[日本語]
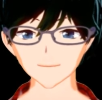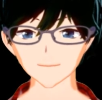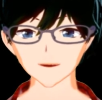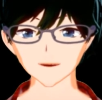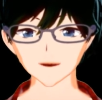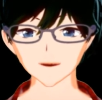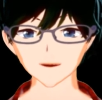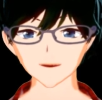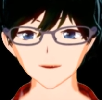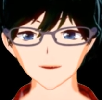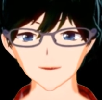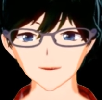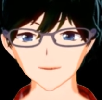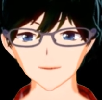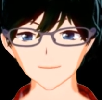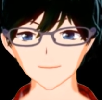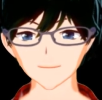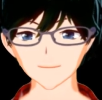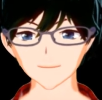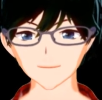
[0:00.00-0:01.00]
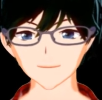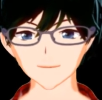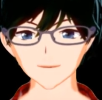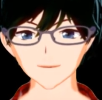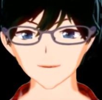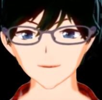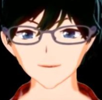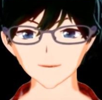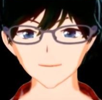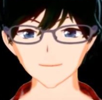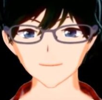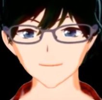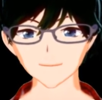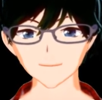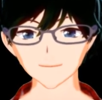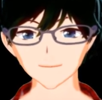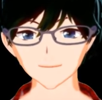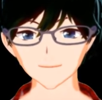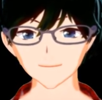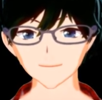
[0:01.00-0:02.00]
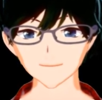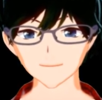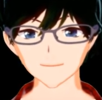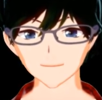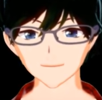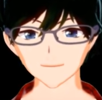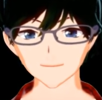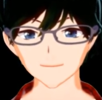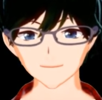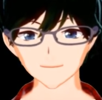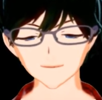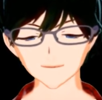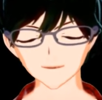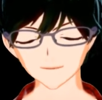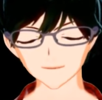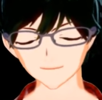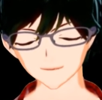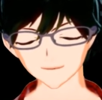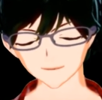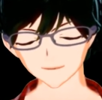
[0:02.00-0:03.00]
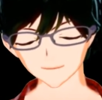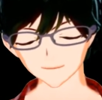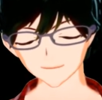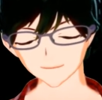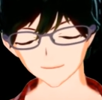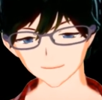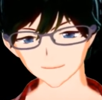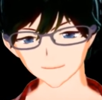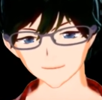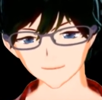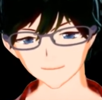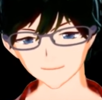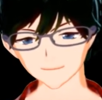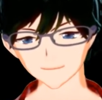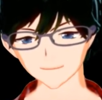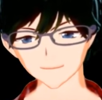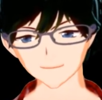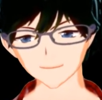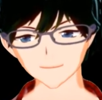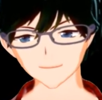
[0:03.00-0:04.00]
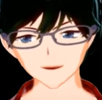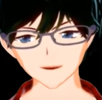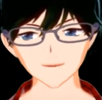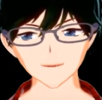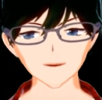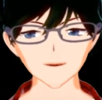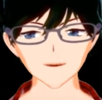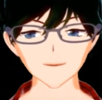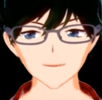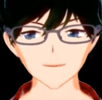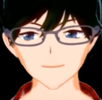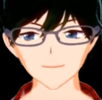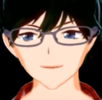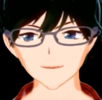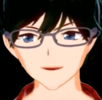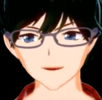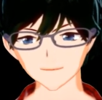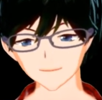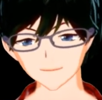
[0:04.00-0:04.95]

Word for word: えー、戦場戦役ですね。まあ、戦場戦役に関しては、筋力値は上回れます